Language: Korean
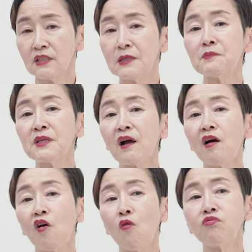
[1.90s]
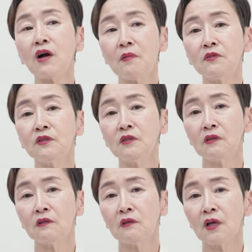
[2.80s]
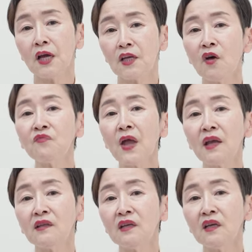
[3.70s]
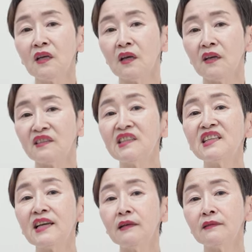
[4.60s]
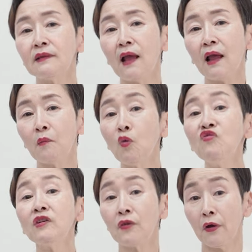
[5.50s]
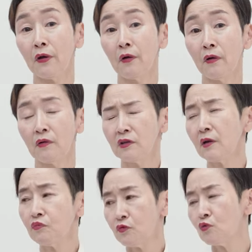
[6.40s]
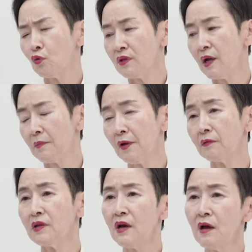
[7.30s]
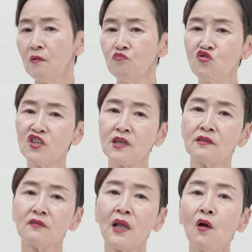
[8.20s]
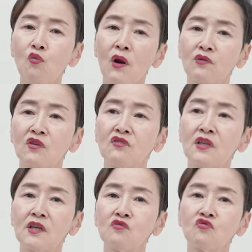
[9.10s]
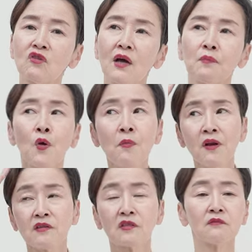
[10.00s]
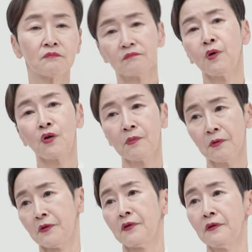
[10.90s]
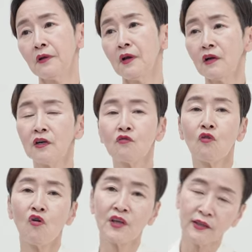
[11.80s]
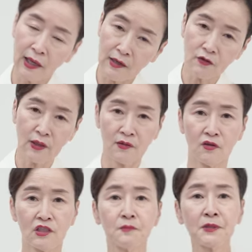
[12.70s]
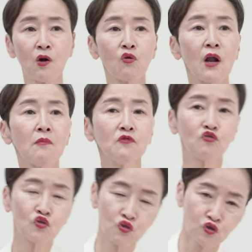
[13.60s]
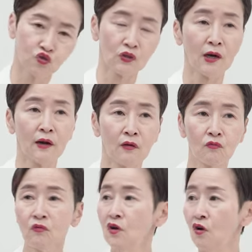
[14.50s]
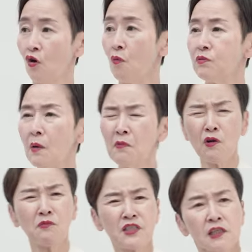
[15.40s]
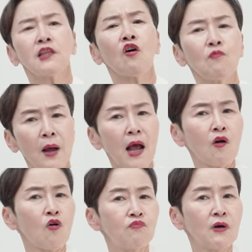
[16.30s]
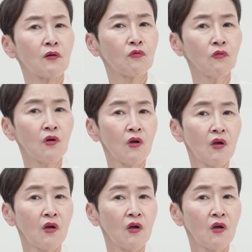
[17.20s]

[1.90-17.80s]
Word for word: 집착과 거부감을 현대인이 느끼는데 못 느껴요. 이게 무슨 소리냐면 무의식에서 딱 올라와서 느끼는 순간 표면을 지금 버려버려요. 그리고 거기에 딸려다녀. 집착 올라오면 쭉 따라가고 거부감 올라오면 싫다고 막 거부하고